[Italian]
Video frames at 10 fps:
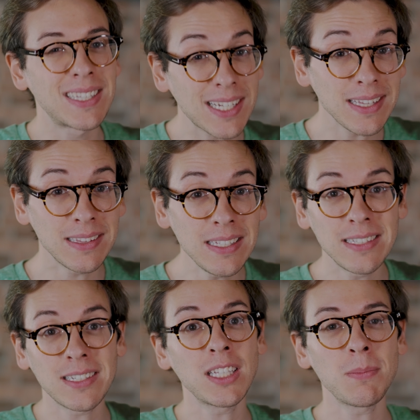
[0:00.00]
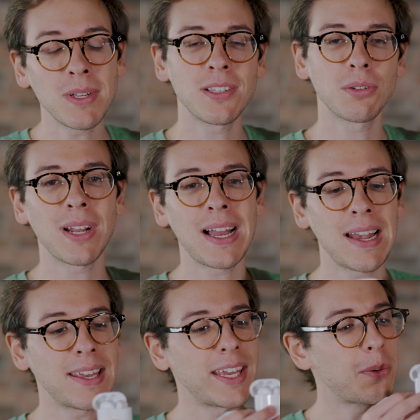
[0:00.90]
3D 3D,
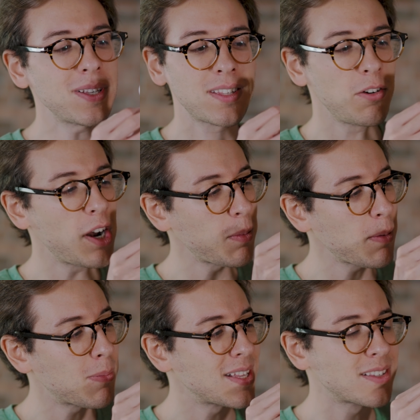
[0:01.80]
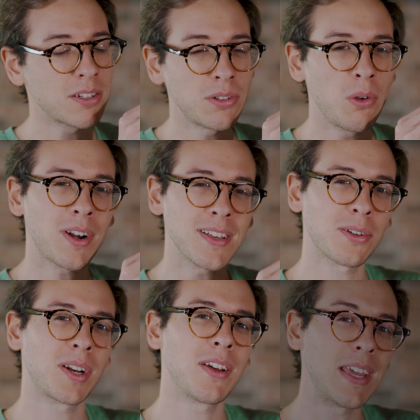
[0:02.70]
tridimensionale che questi Realme Buds non riescono ad